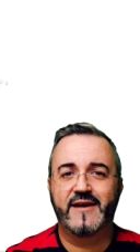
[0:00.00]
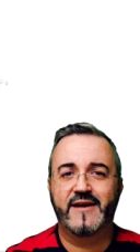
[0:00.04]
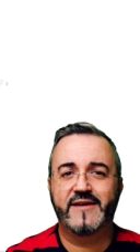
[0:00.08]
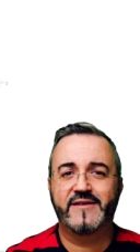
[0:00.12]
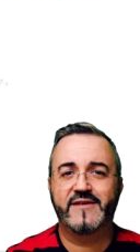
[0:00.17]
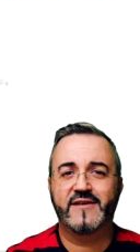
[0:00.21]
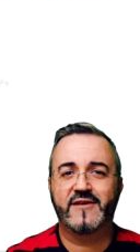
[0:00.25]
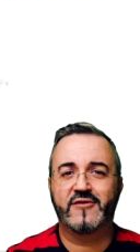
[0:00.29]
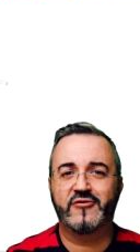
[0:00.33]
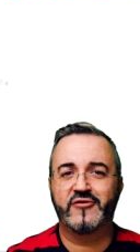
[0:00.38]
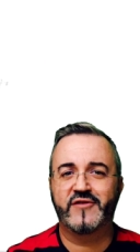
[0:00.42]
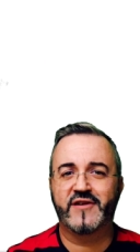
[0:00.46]

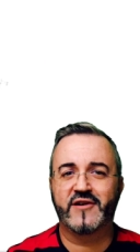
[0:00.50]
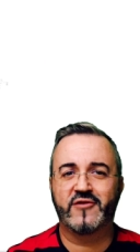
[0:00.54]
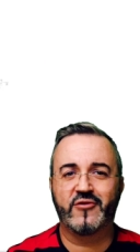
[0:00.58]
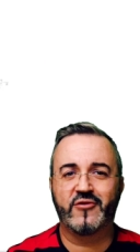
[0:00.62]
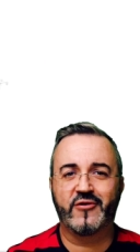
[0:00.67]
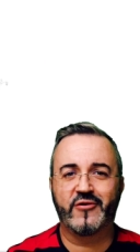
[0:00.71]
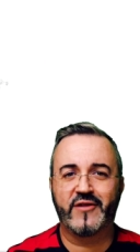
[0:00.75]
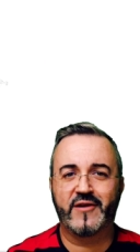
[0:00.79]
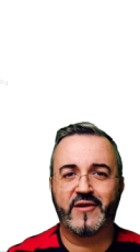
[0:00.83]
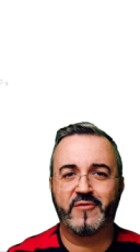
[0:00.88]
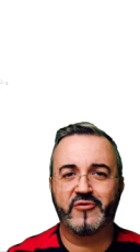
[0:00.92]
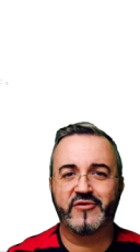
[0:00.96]
Es el
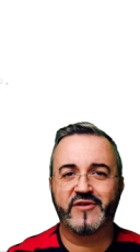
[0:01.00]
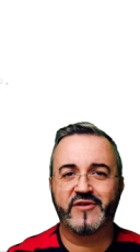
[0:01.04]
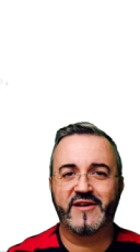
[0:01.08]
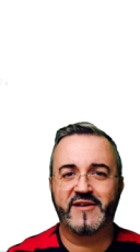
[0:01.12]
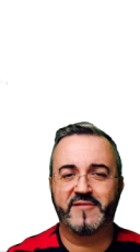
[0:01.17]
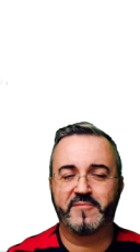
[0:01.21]
consejo que os damos,